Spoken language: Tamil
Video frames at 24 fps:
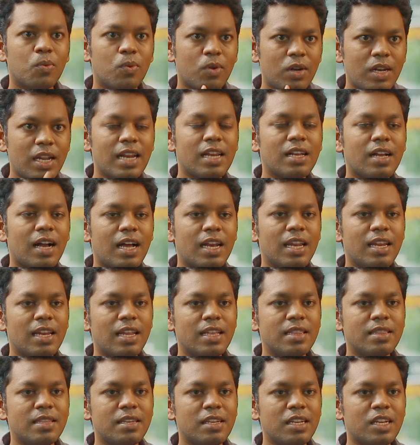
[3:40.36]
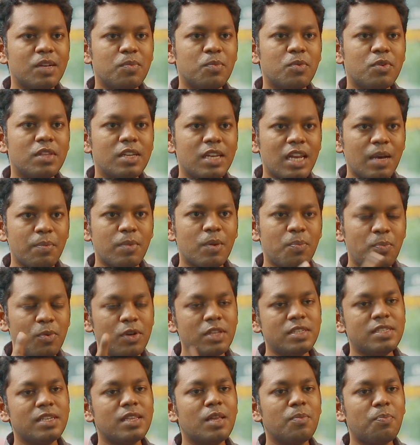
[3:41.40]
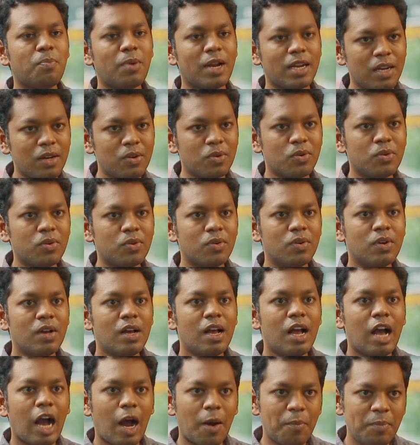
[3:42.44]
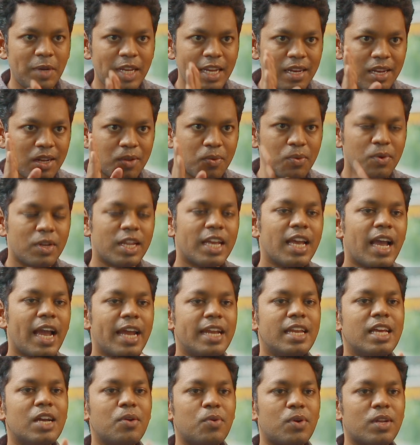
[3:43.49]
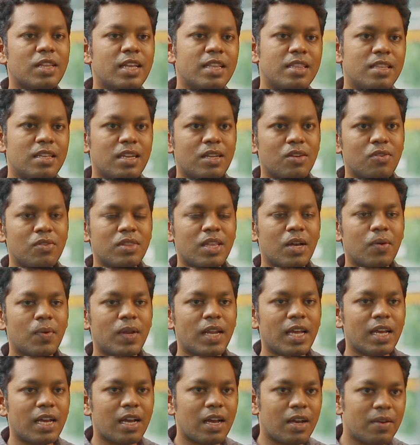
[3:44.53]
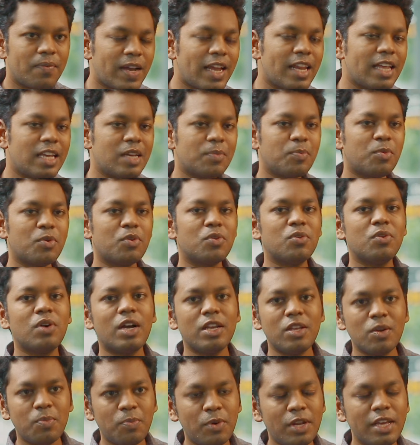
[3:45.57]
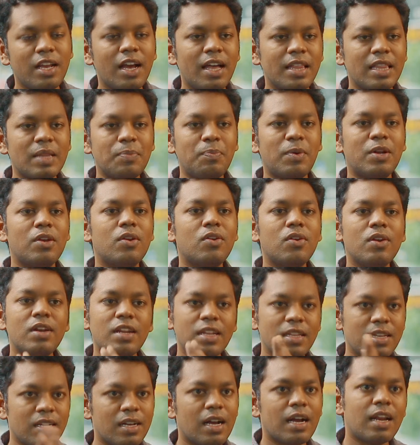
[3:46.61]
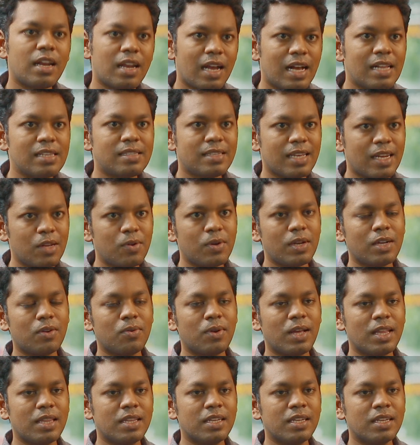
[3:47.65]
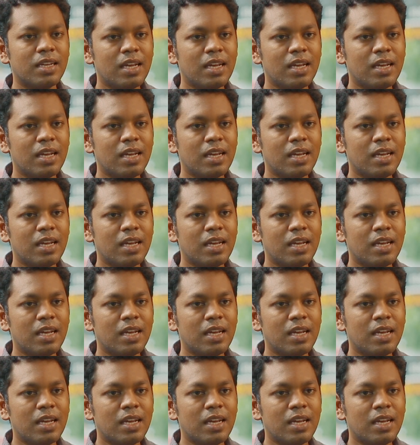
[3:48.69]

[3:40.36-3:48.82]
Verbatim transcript: ஒரு நாள் காலையில் எந்திரிக்கும் போது நம்ம பிடிச்சதை பண்ணணும் அப்படின்ற ஒரே ஐடியாவோட தான் எந்திரிக்கணும் தவிர வேலைக்கு போகணும் ஐயோ பிடிக்காத பண்ணுறோன்றதுக்காக நாள் செலவிடக்கூடாது